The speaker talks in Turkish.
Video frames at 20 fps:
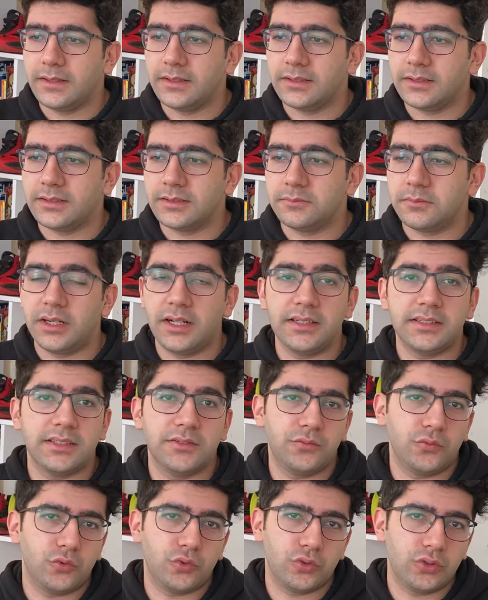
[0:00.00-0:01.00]
e,
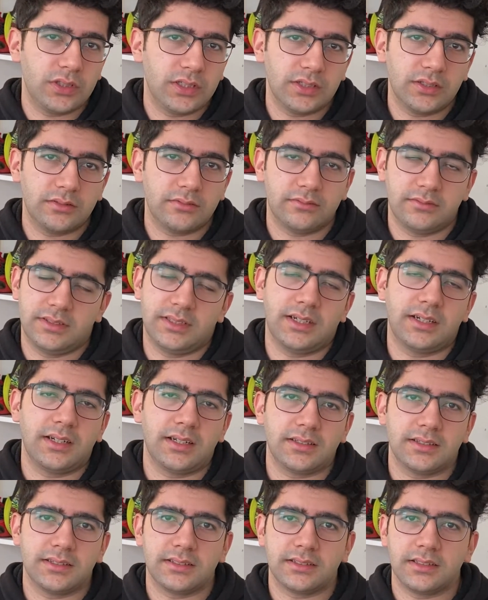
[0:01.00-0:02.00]
maalesef üçü de
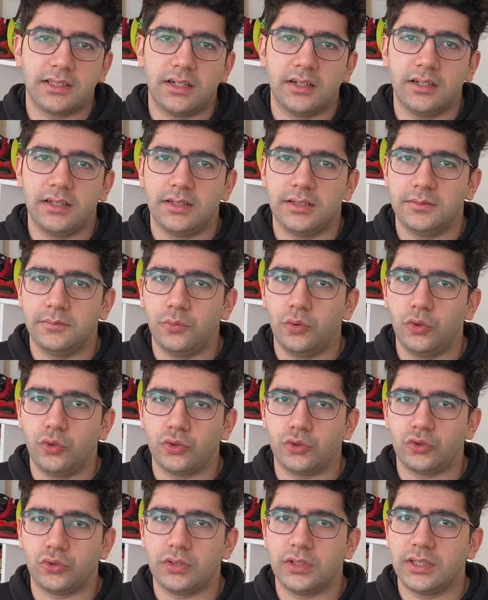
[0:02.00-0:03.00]
sakatlıklarla
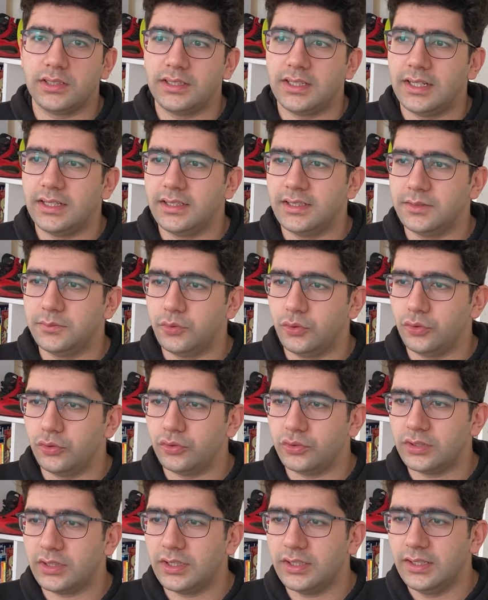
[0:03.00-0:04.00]
boğuştu kariyerleri
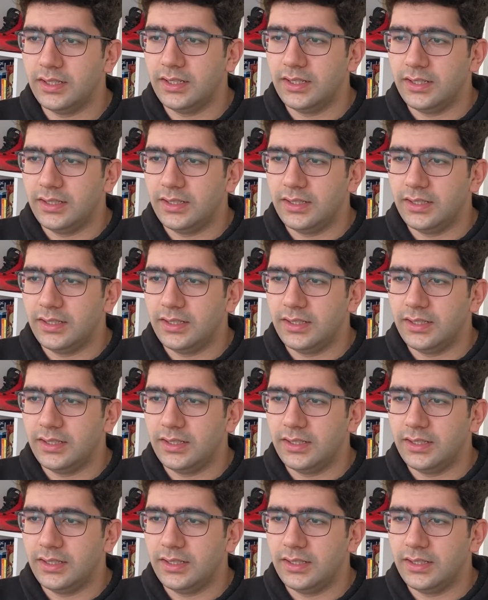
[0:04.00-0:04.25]
boyunca.